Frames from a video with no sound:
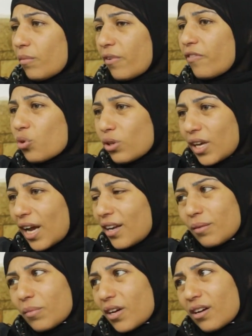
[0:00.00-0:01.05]
المفروض
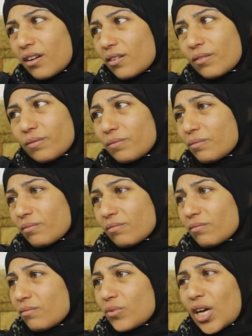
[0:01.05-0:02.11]
يعني ما
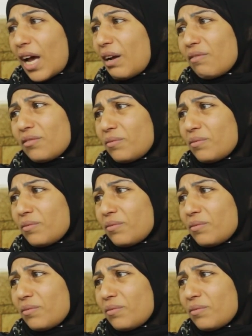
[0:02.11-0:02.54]
طب انا